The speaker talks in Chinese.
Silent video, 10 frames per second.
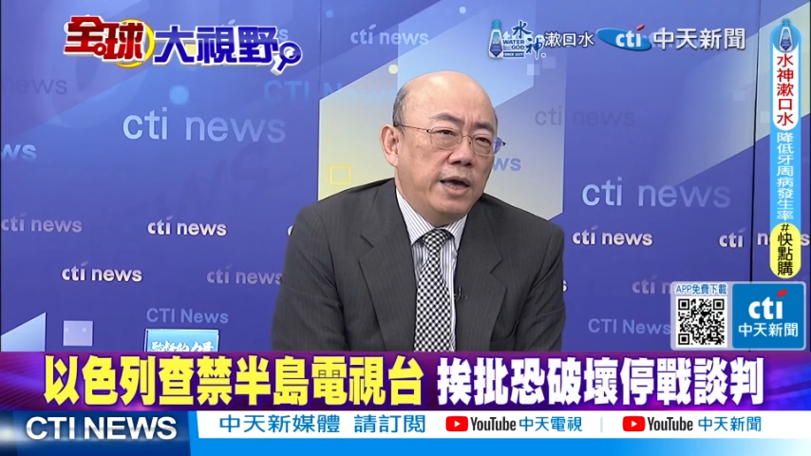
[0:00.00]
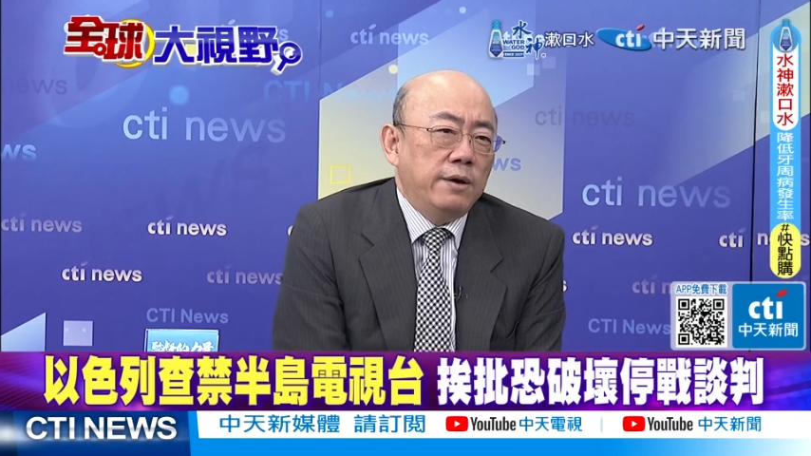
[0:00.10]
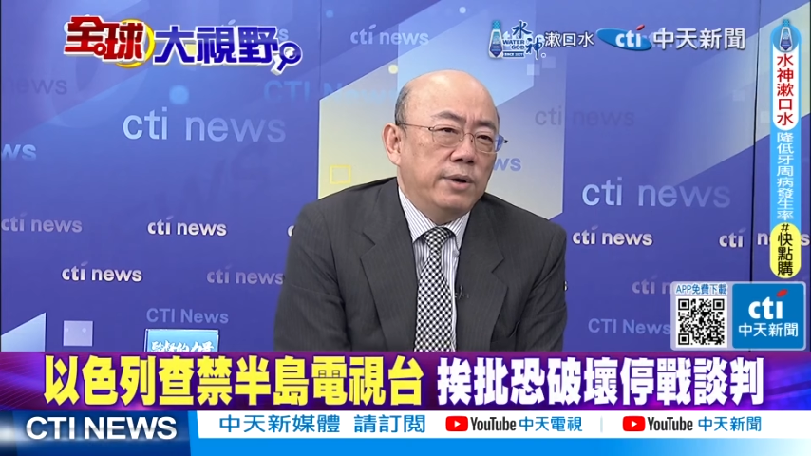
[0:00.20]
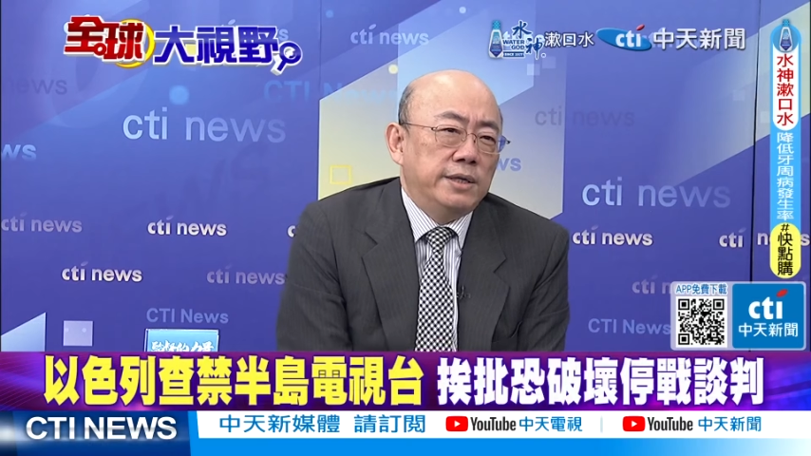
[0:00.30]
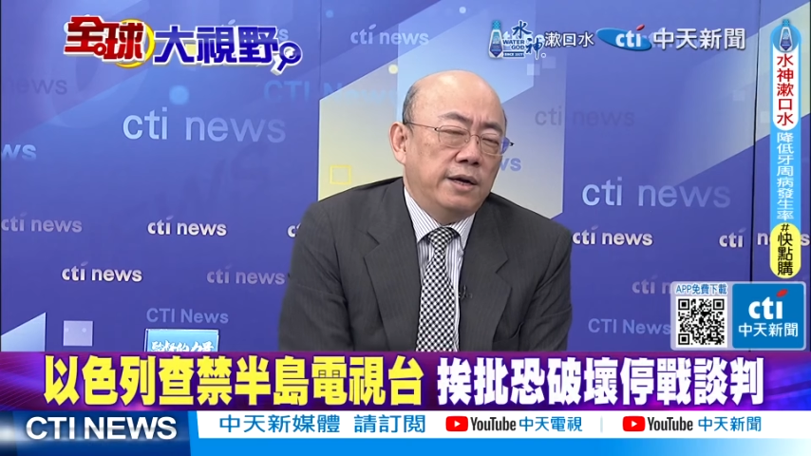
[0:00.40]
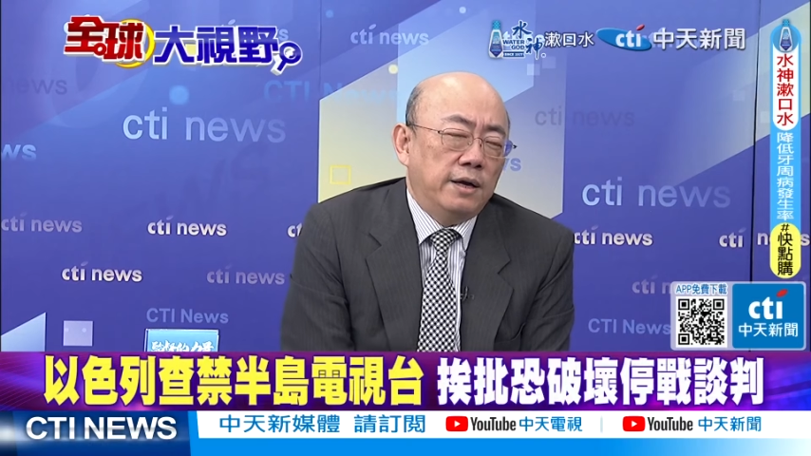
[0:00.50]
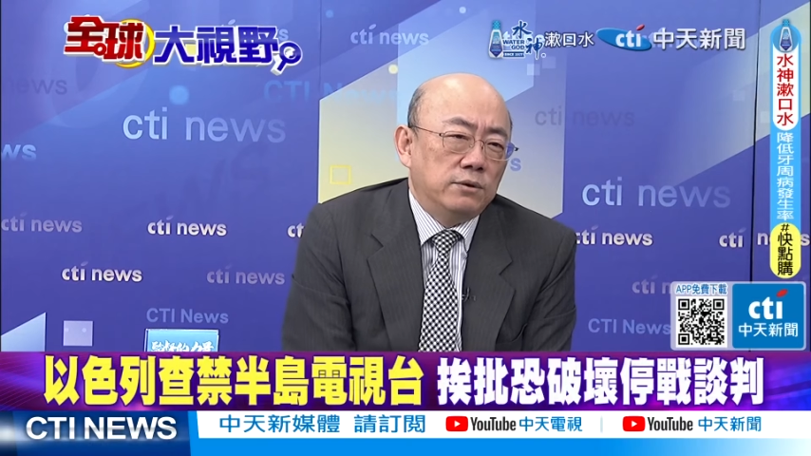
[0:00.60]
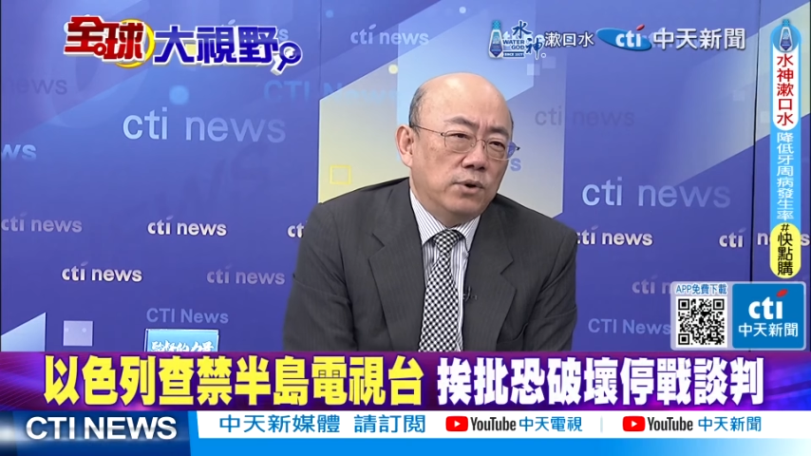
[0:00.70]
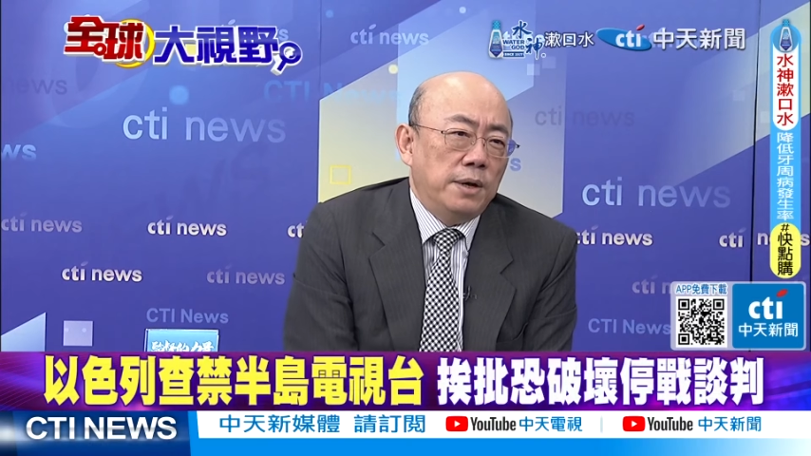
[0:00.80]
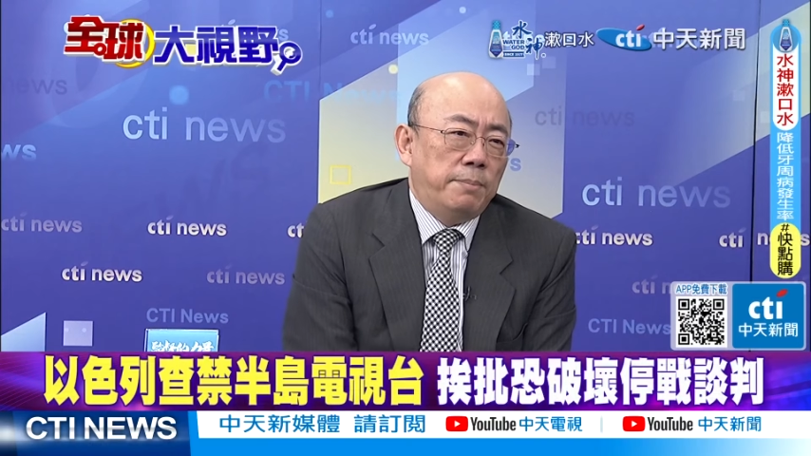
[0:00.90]
因为这样，
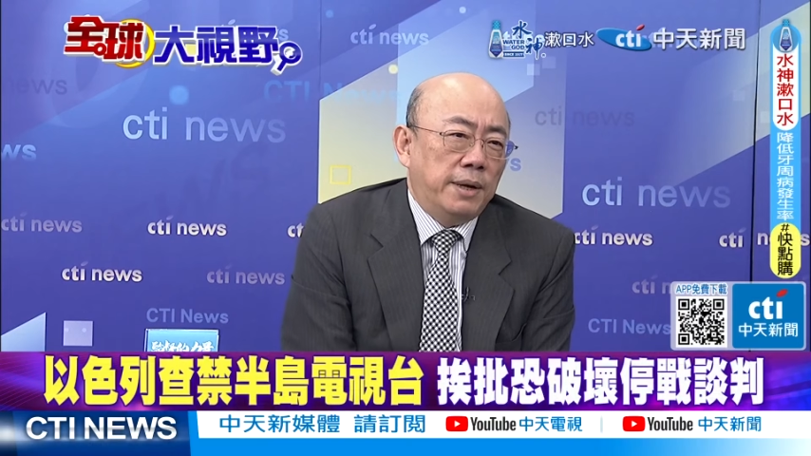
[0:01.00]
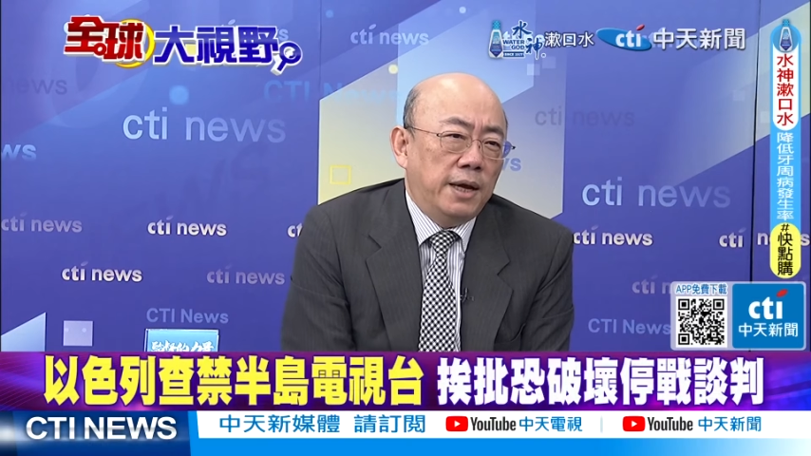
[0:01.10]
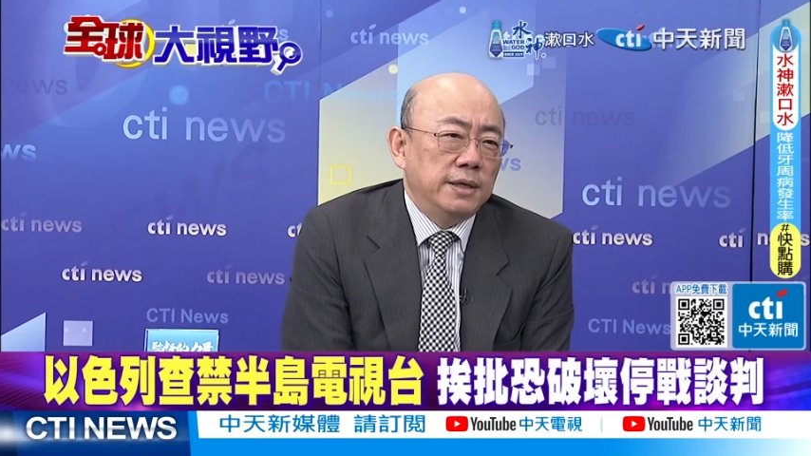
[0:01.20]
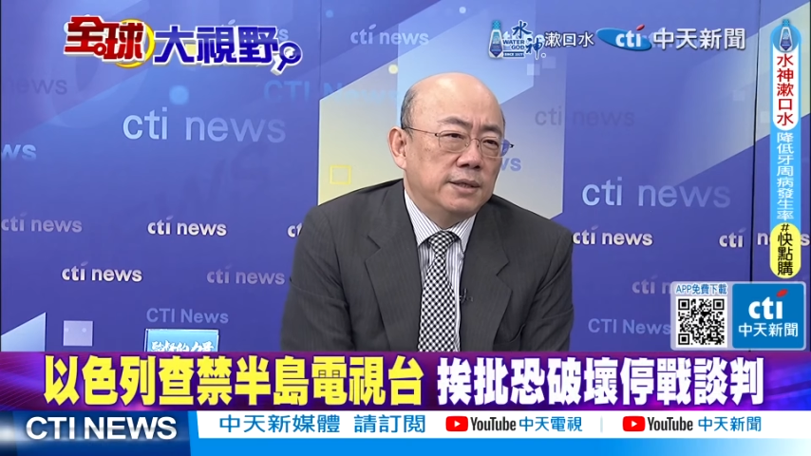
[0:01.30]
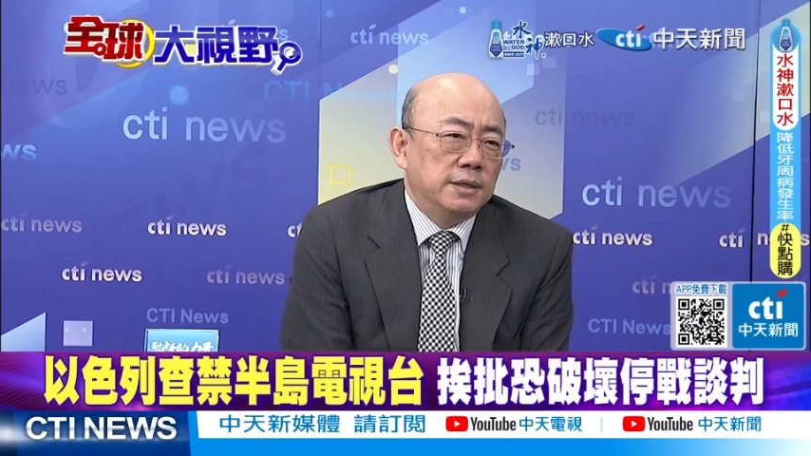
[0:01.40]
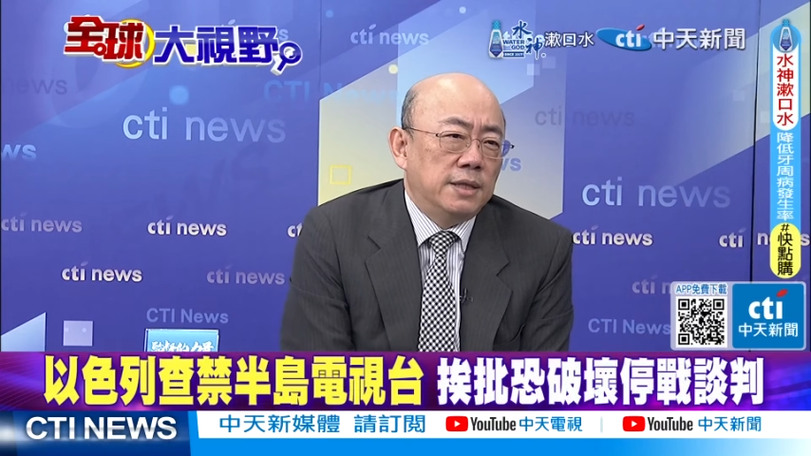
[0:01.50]
所以本来是